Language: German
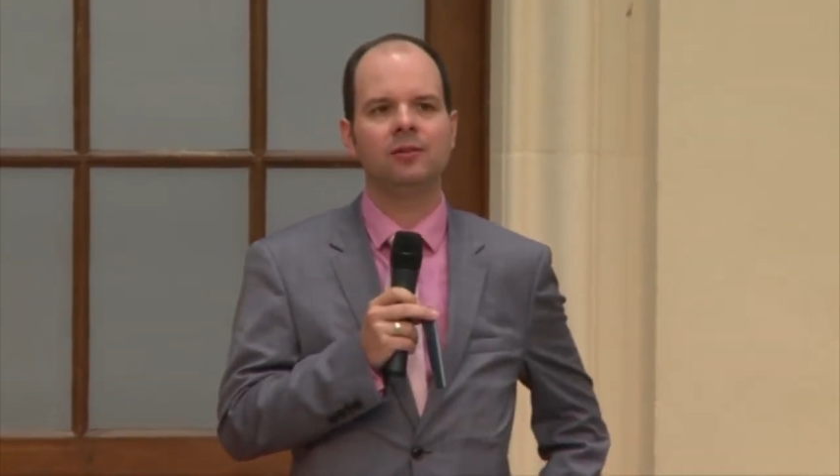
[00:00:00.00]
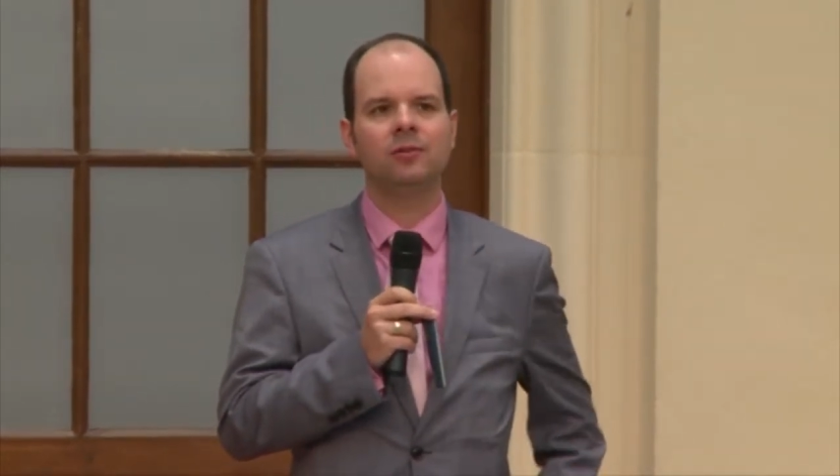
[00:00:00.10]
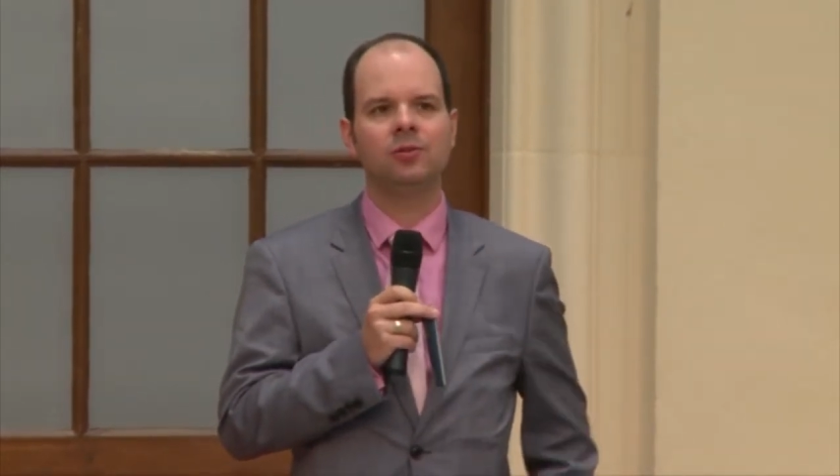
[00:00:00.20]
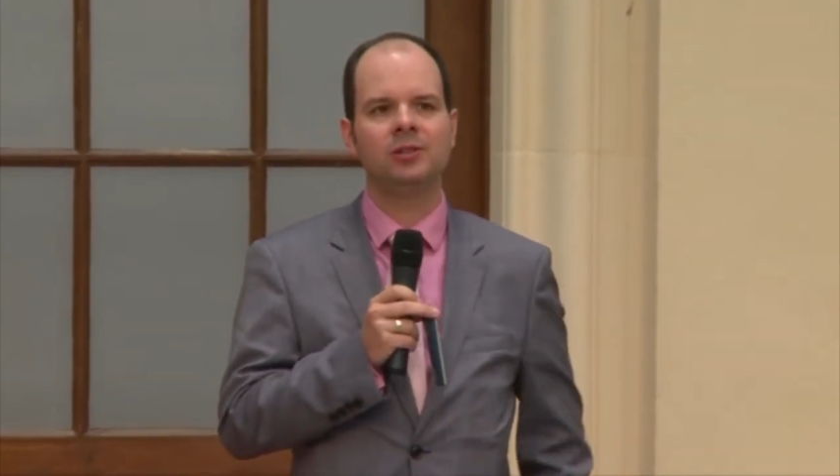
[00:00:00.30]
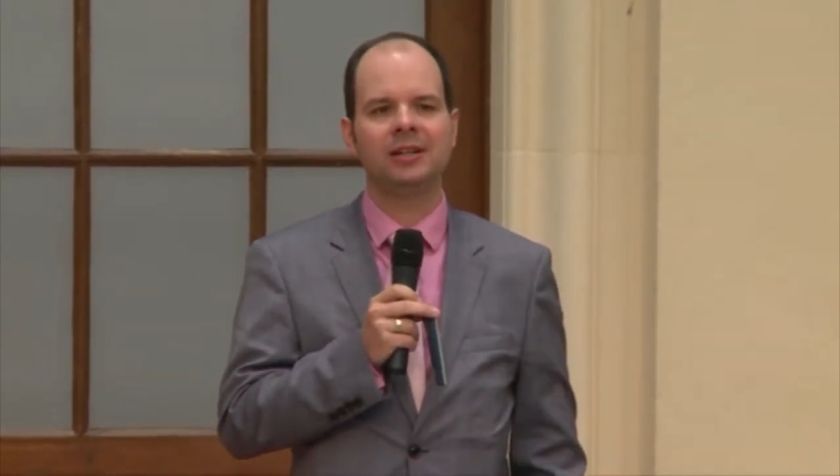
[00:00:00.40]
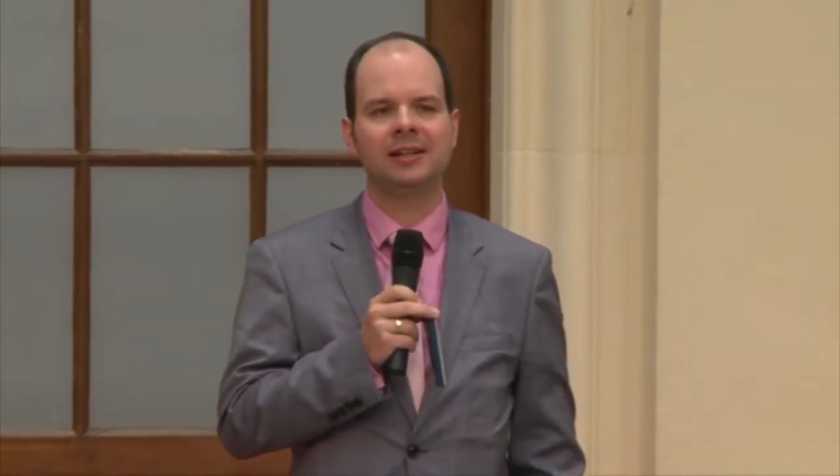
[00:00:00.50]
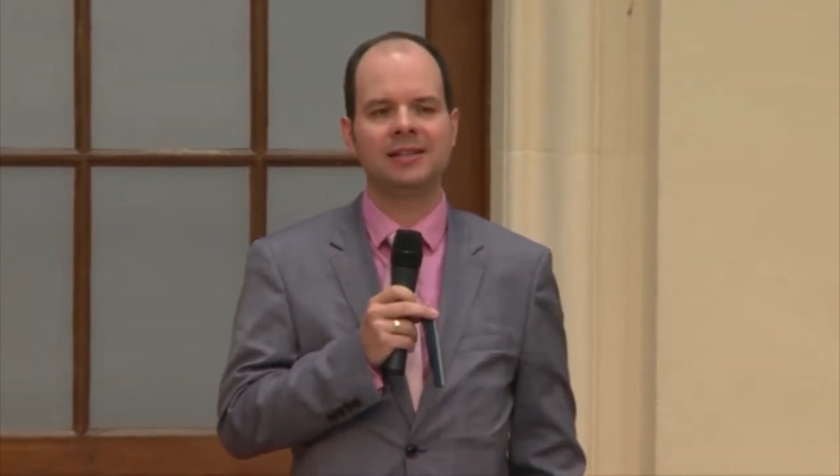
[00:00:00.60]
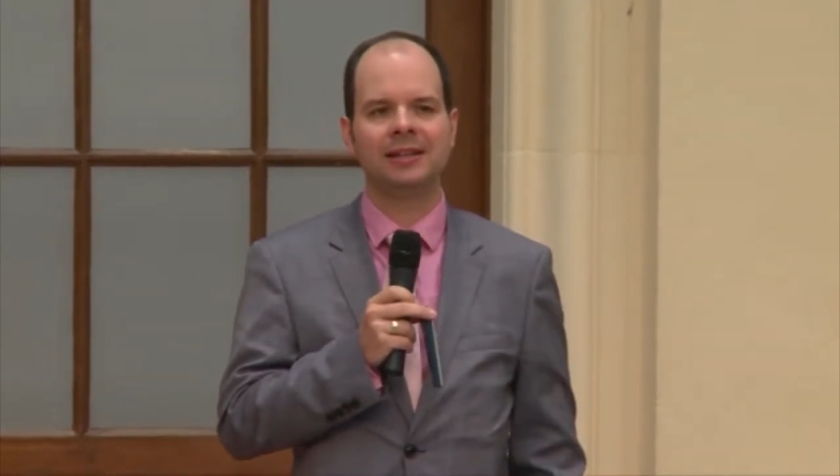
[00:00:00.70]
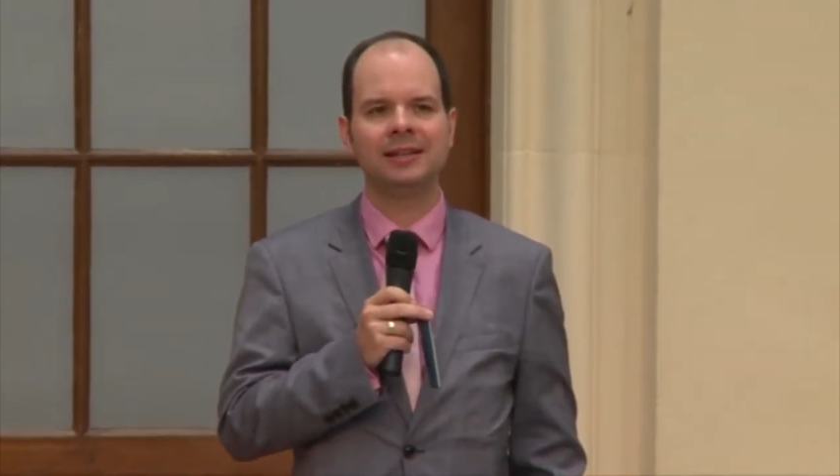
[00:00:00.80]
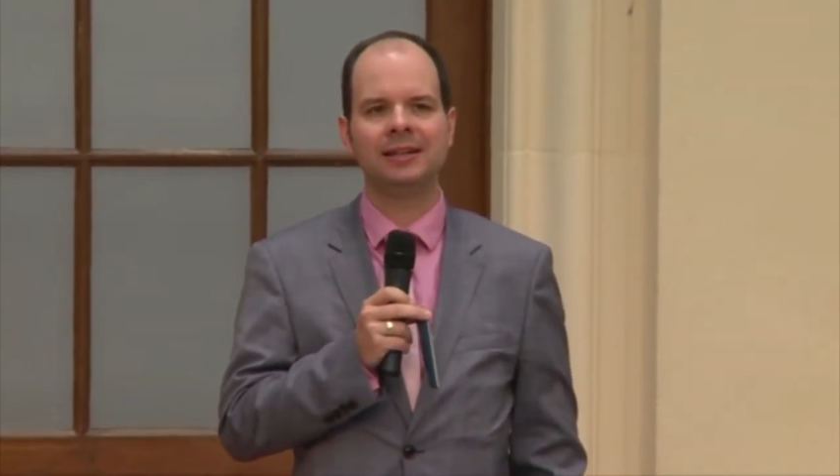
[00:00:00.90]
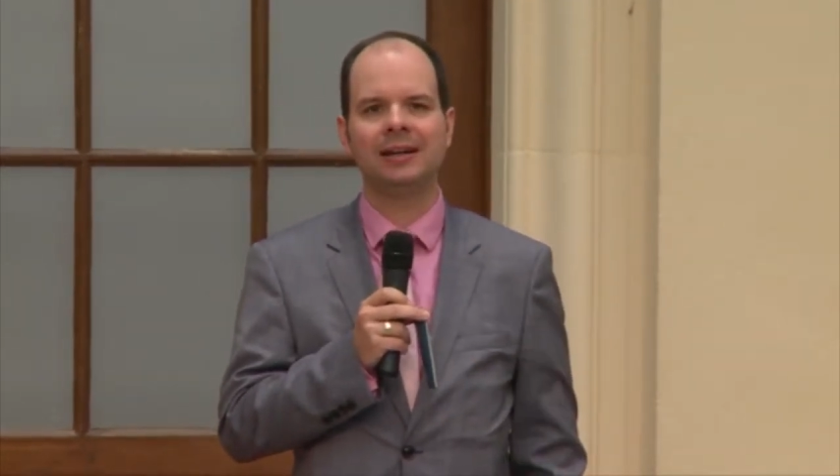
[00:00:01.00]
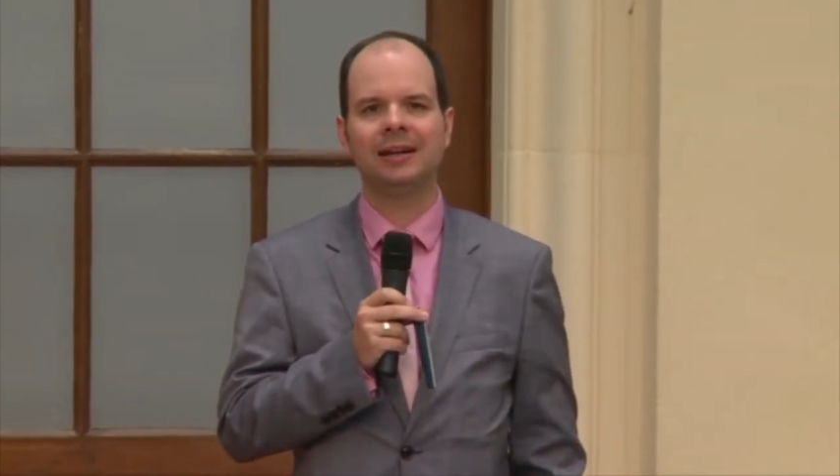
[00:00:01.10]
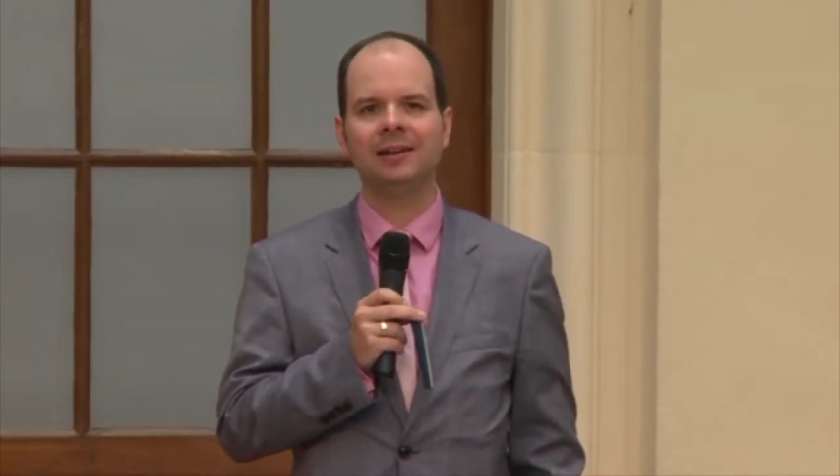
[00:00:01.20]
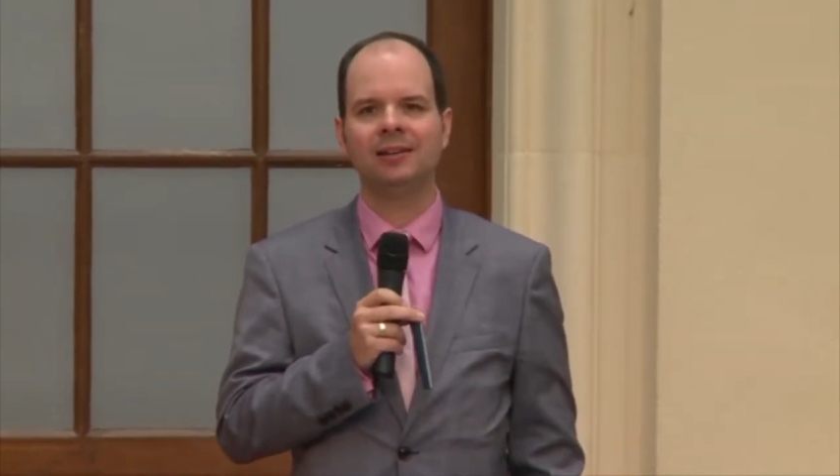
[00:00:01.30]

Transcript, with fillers: durch die Gazetten gegangen